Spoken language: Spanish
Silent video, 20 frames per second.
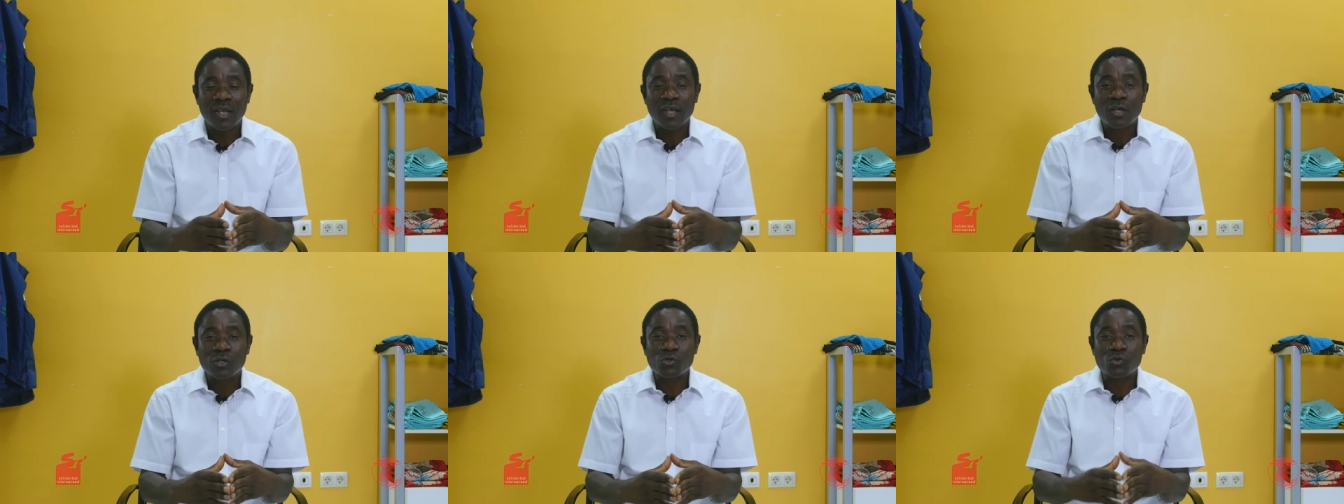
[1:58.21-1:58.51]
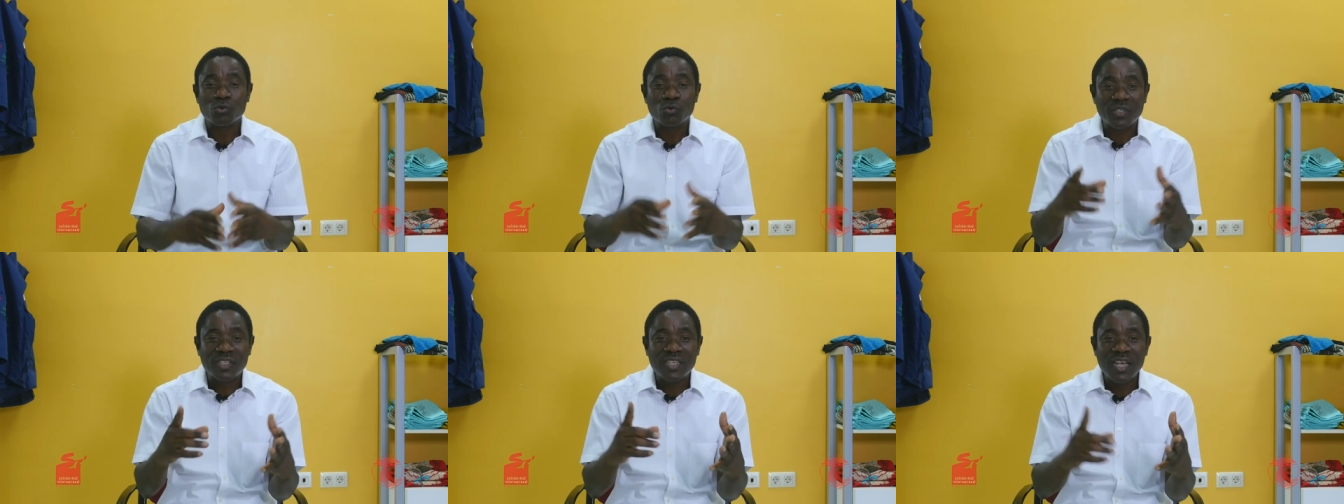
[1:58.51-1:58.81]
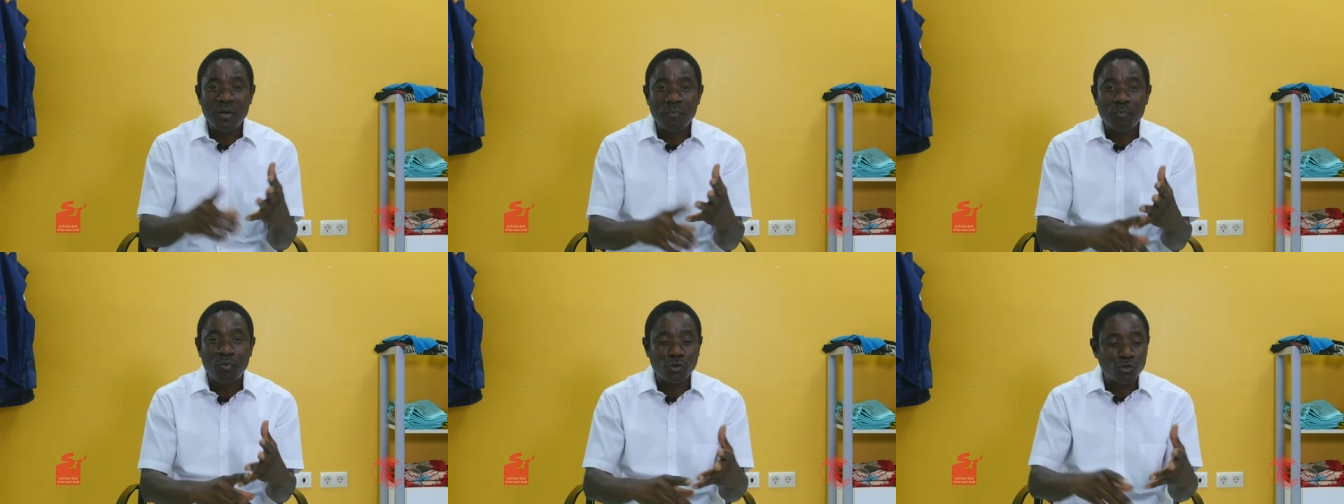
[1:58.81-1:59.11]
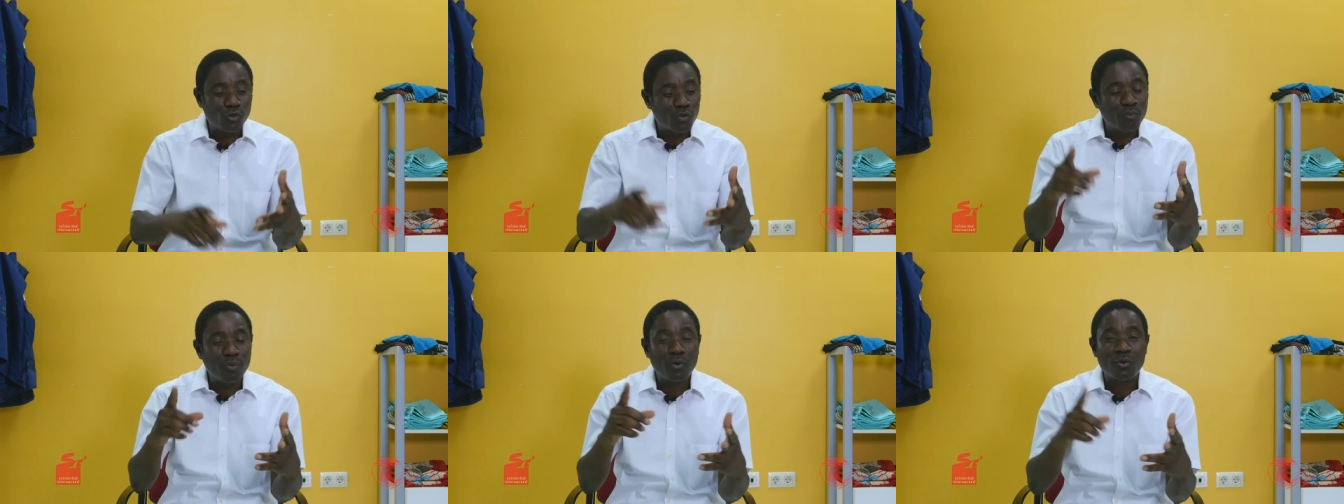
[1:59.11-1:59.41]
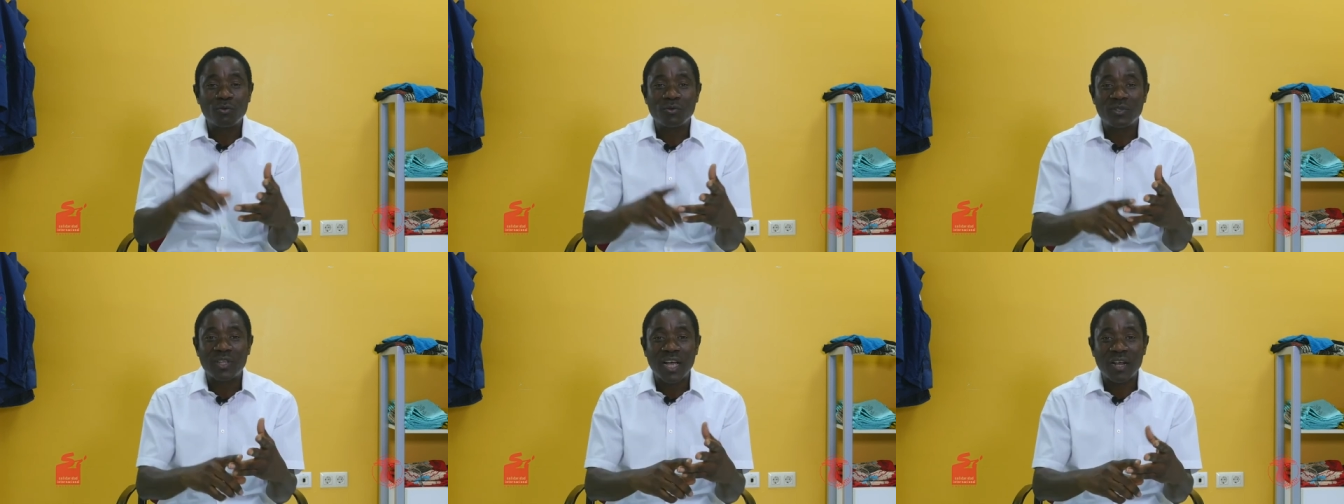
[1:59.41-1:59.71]
su tiempo, su
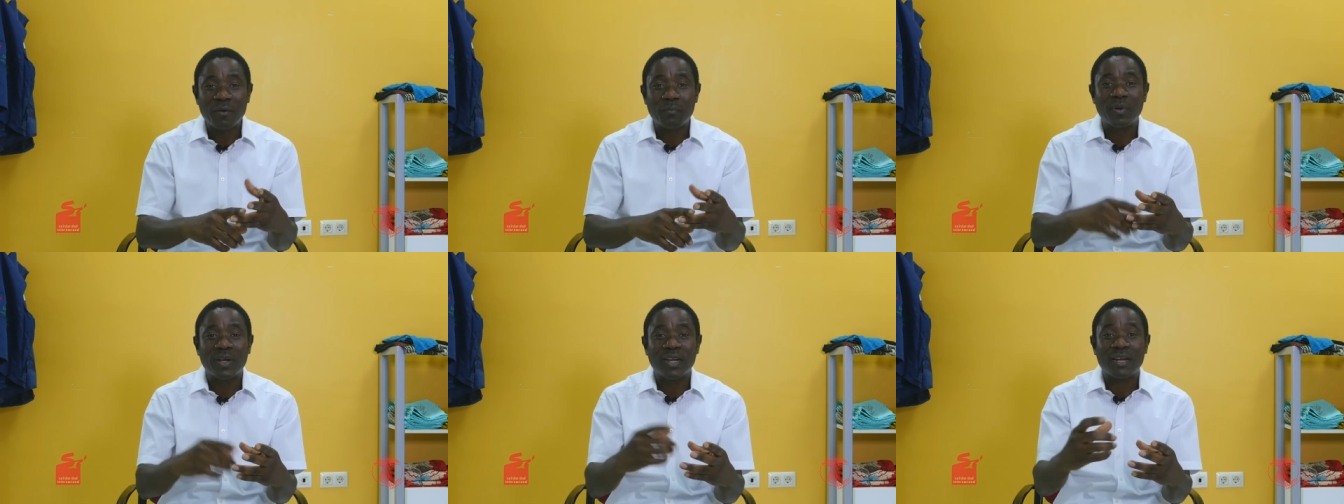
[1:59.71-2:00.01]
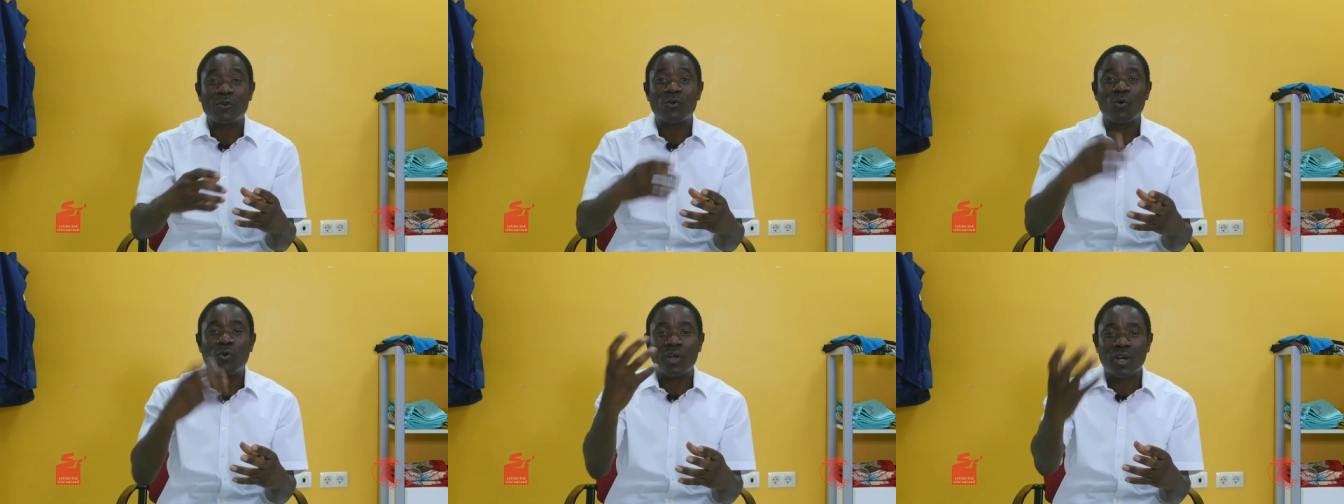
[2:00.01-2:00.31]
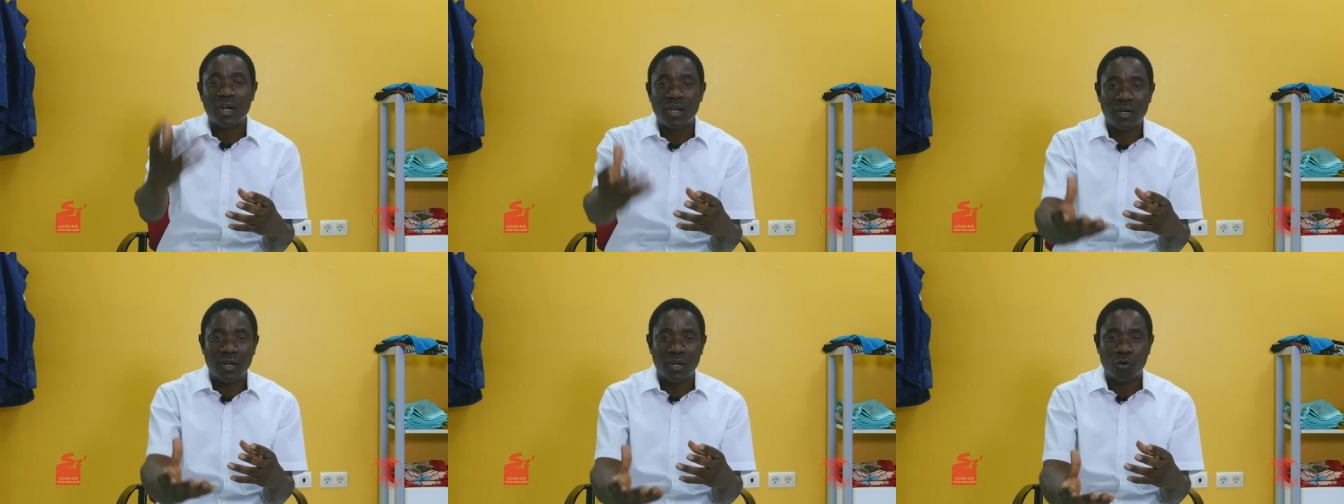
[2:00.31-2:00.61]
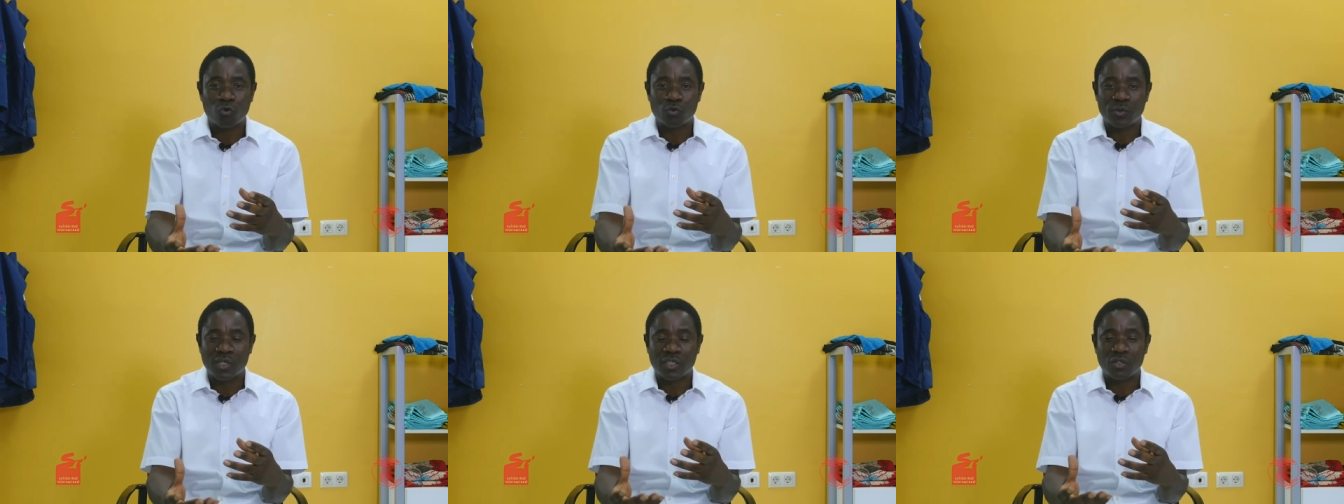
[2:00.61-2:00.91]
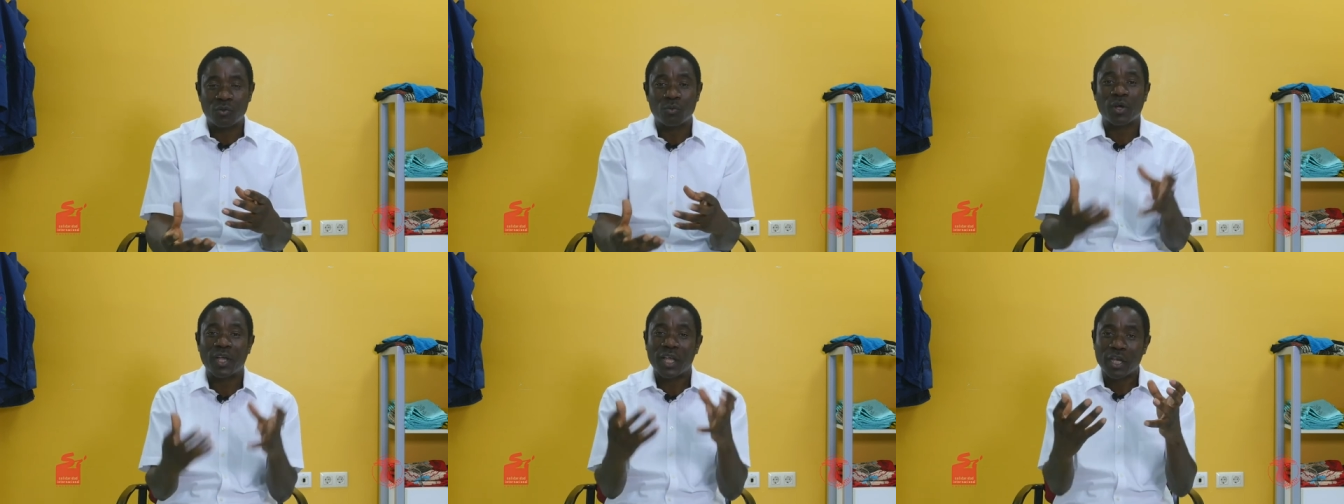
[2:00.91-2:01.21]
voluntad para lograr el
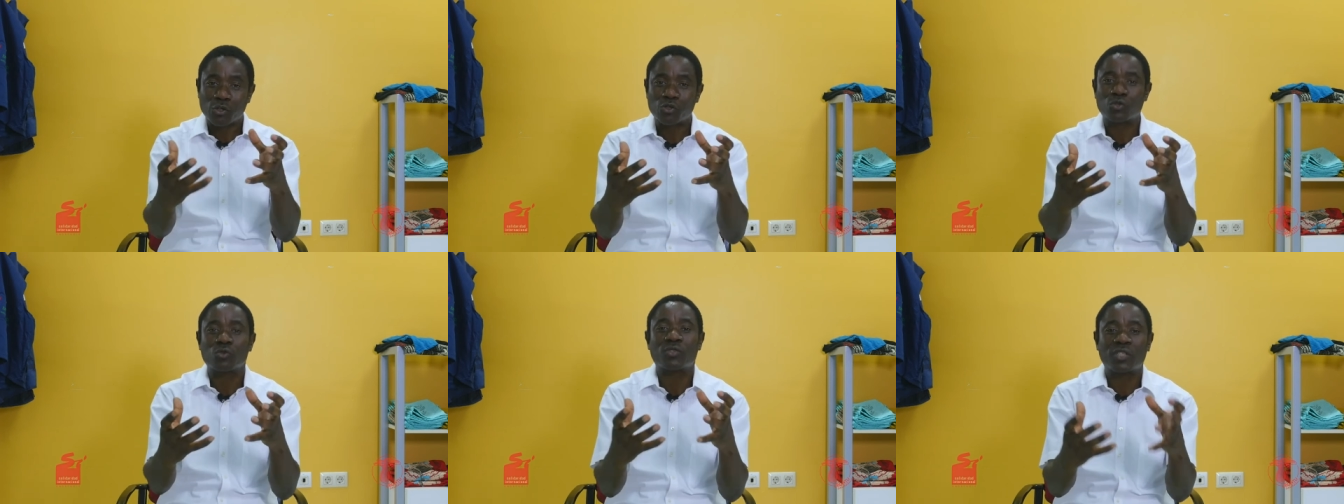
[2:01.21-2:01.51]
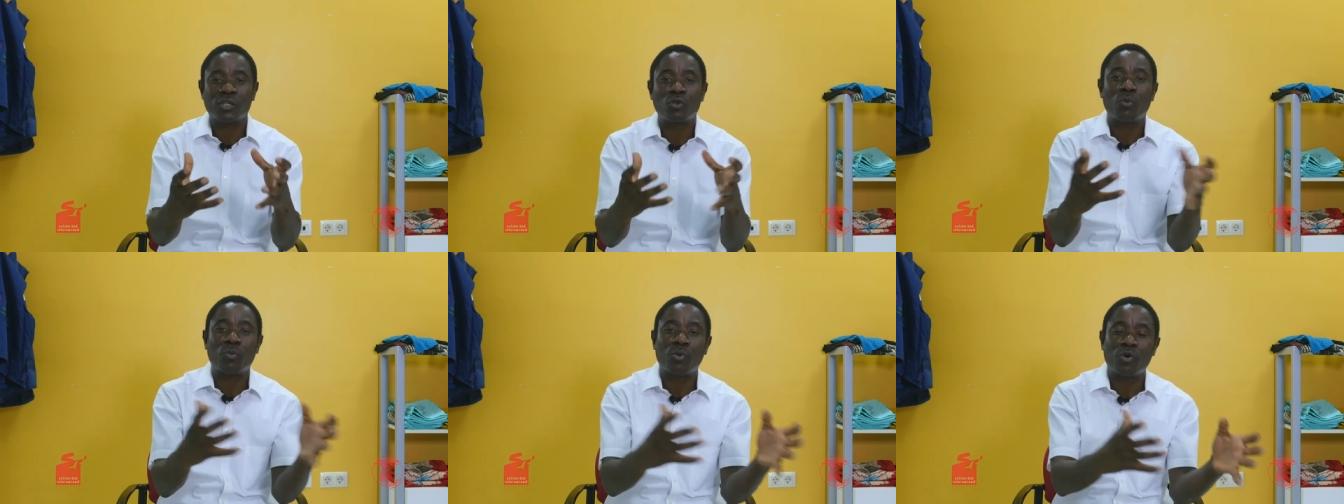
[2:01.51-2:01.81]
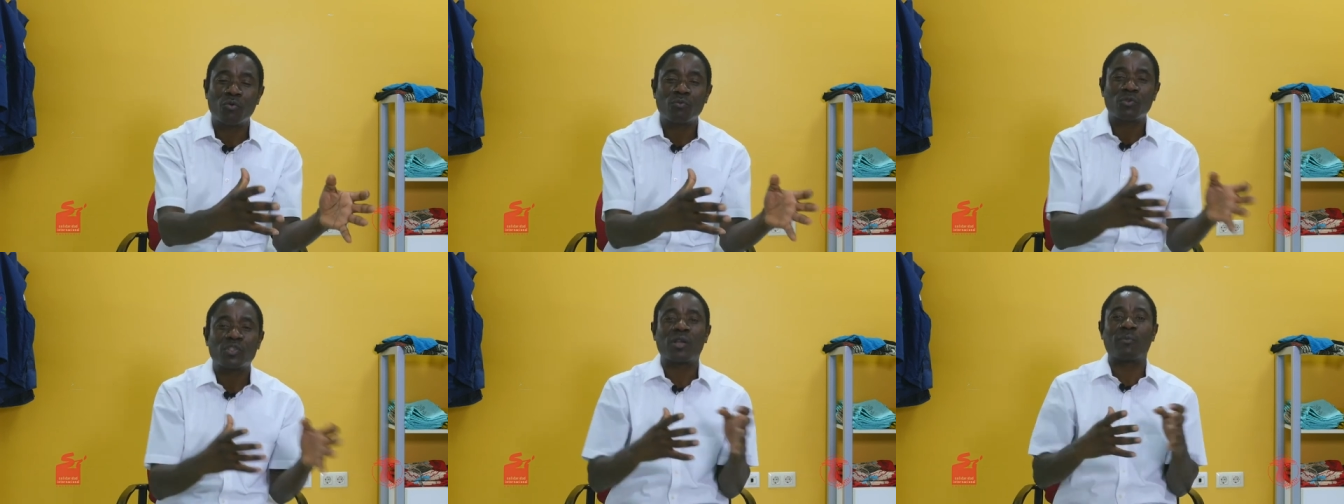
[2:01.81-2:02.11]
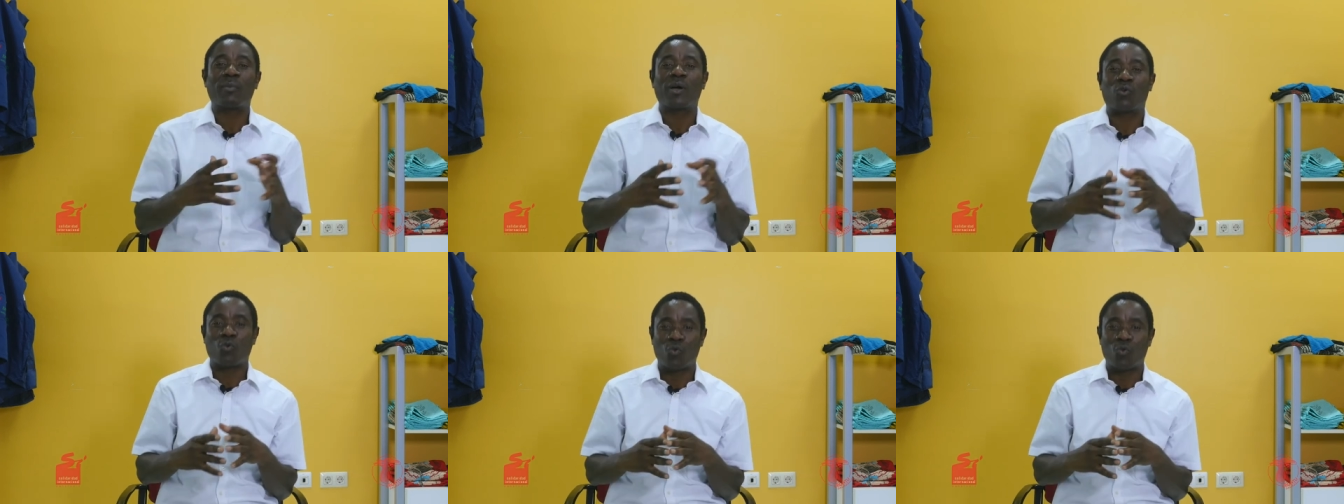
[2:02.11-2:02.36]
objetivo. Eso sí lo podemos llamar